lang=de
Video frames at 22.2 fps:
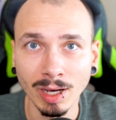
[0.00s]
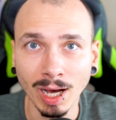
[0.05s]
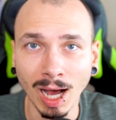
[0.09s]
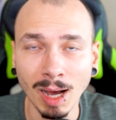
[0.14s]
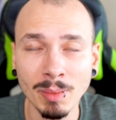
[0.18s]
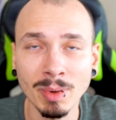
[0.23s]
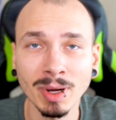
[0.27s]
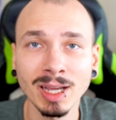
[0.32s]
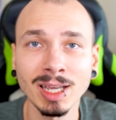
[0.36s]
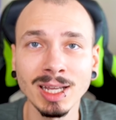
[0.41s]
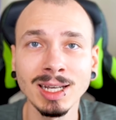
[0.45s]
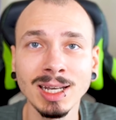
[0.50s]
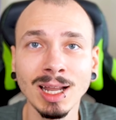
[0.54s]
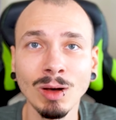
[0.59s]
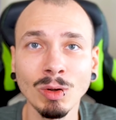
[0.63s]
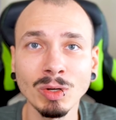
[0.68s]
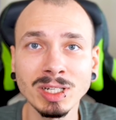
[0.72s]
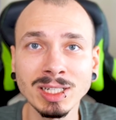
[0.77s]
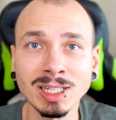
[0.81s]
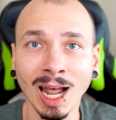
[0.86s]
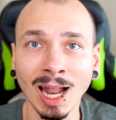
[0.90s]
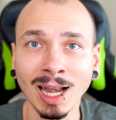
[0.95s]
Aber
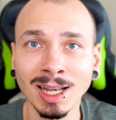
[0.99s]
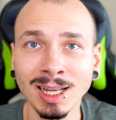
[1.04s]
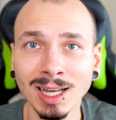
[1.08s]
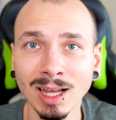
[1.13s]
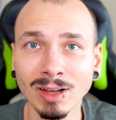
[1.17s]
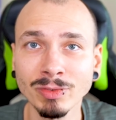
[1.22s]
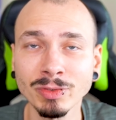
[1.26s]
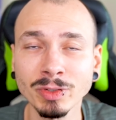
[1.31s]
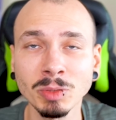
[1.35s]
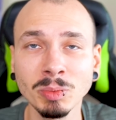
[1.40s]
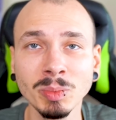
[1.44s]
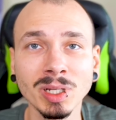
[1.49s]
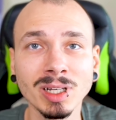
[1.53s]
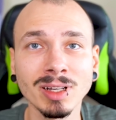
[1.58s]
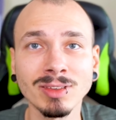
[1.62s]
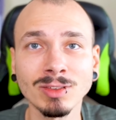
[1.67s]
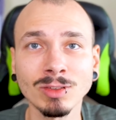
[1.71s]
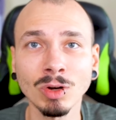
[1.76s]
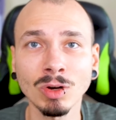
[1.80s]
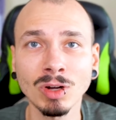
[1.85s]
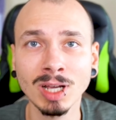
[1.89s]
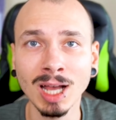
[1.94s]
genau dann darf ich mir
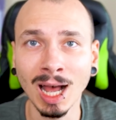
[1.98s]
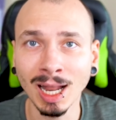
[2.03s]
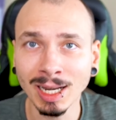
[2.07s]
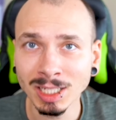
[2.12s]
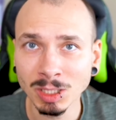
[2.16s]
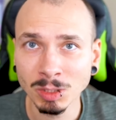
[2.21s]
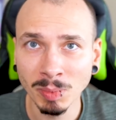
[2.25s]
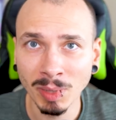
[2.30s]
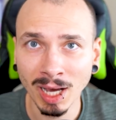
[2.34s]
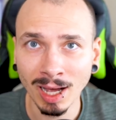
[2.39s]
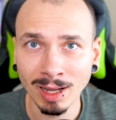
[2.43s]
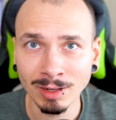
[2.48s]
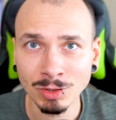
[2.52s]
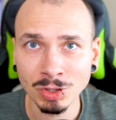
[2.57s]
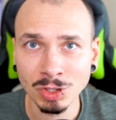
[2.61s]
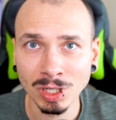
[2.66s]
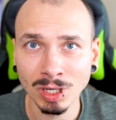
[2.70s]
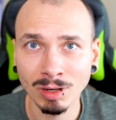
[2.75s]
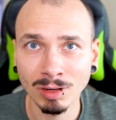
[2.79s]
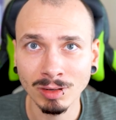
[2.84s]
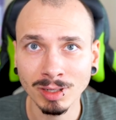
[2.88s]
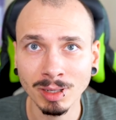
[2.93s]
das doch gar nicht mehr
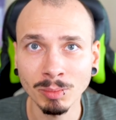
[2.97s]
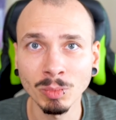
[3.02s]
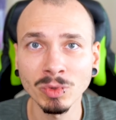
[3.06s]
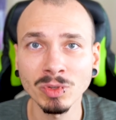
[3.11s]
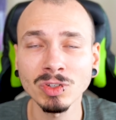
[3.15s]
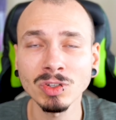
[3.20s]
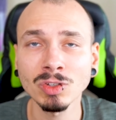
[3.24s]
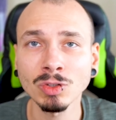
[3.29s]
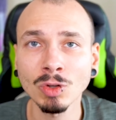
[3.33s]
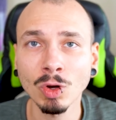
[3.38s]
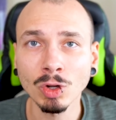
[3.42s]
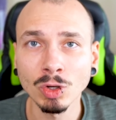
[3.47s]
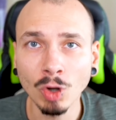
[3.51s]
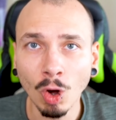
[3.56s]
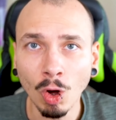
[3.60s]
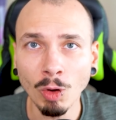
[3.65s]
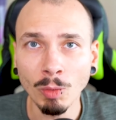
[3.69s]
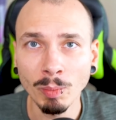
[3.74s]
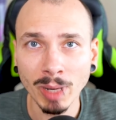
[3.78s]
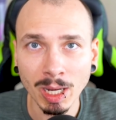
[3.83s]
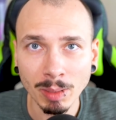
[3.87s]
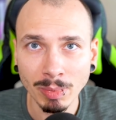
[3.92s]
anschauen. Da muss ich doch
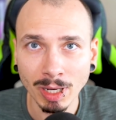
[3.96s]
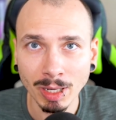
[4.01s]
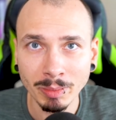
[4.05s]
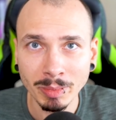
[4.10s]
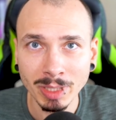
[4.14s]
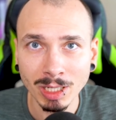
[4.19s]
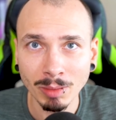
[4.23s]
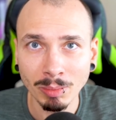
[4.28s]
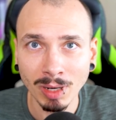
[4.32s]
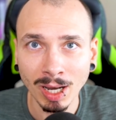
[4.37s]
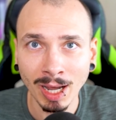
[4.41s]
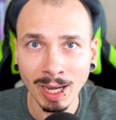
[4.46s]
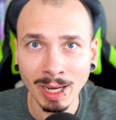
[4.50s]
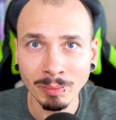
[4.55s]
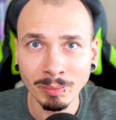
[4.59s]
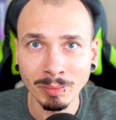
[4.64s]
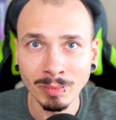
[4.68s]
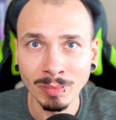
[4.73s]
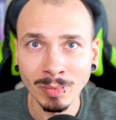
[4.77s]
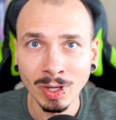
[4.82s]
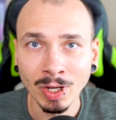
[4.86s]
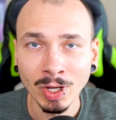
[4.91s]
noch mehr bei mir
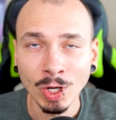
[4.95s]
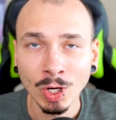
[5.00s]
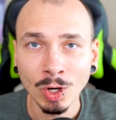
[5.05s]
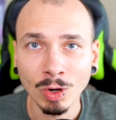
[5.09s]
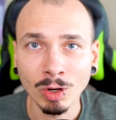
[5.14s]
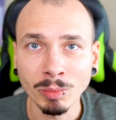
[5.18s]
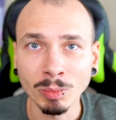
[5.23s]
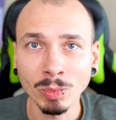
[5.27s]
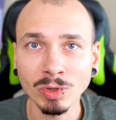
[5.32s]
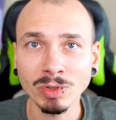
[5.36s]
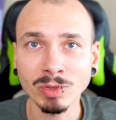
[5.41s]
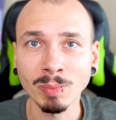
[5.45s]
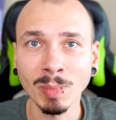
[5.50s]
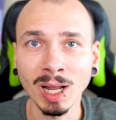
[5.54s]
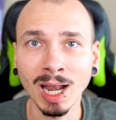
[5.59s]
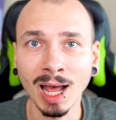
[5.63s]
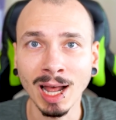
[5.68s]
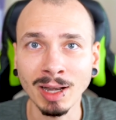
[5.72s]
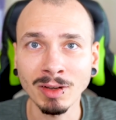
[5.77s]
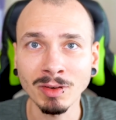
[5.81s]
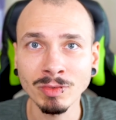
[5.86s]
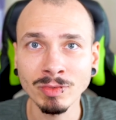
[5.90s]
bleiben und muss mal
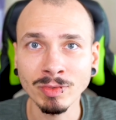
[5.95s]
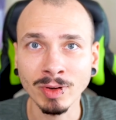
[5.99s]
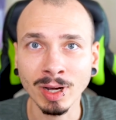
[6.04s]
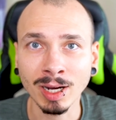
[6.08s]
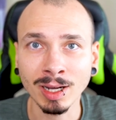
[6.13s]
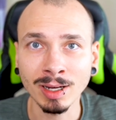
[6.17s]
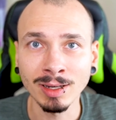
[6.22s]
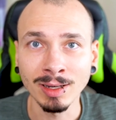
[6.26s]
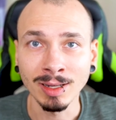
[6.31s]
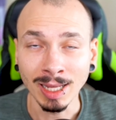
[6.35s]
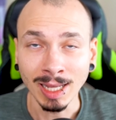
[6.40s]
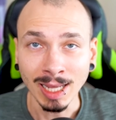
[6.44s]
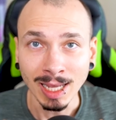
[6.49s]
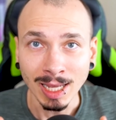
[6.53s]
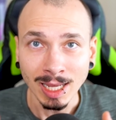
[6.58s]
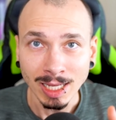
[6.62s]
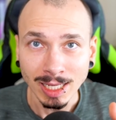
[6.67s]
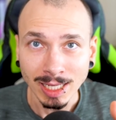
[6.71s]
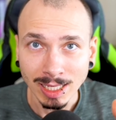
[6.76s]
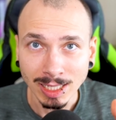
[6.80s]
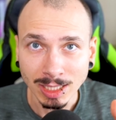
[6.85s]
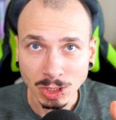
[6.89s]
anfangen,
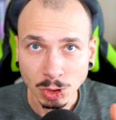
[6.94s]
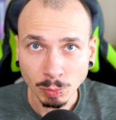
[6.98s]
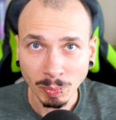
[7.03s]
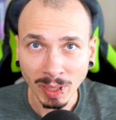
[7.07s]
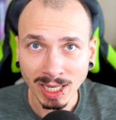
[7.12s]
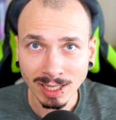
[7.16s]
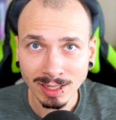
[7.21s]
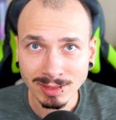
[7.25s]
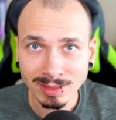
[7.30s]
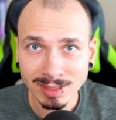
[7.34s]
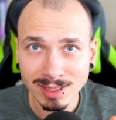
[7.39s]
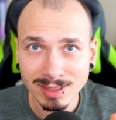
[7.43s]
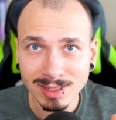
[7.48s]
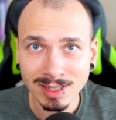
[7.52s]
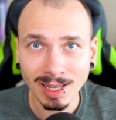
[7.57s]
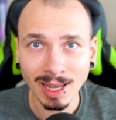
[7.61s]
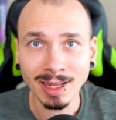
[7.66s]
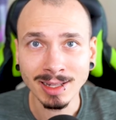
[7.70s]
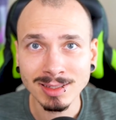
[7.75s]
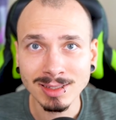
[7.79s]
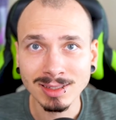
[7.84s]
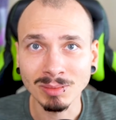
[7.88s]
spätestens
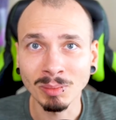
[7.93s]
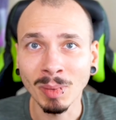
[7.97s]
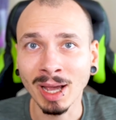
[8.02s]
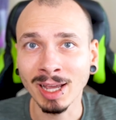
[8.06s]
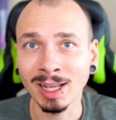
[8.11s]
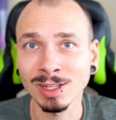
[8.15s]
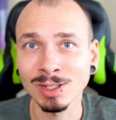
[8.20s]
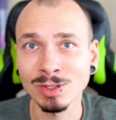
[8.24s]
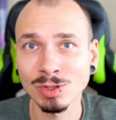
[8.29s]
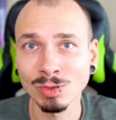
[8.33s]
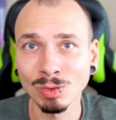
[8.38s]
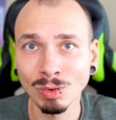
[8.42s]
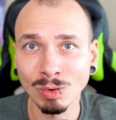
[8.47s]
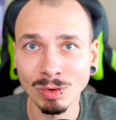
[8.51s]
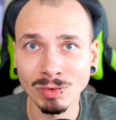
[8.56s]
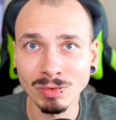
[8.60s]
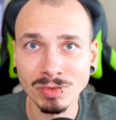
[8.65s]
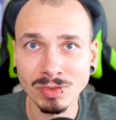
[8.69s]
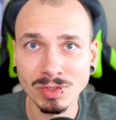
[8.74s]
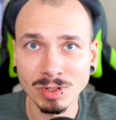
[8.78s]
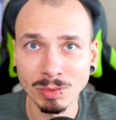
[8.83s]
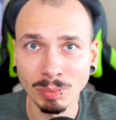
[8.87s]
jetzt meine
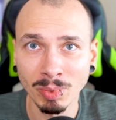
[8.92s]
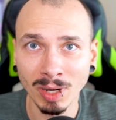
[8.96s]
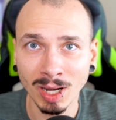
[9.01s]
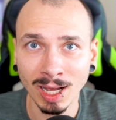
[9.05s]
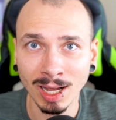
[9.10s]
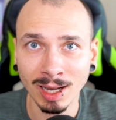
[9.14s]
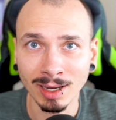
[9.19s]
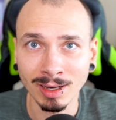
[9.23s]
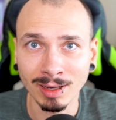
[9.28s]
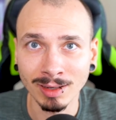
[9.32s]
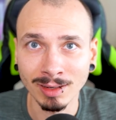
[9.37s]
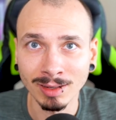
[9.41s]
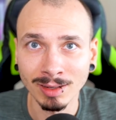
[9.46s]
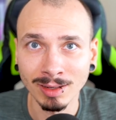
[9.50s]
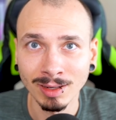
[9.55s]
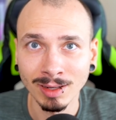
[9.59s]
Zukunft zu planen.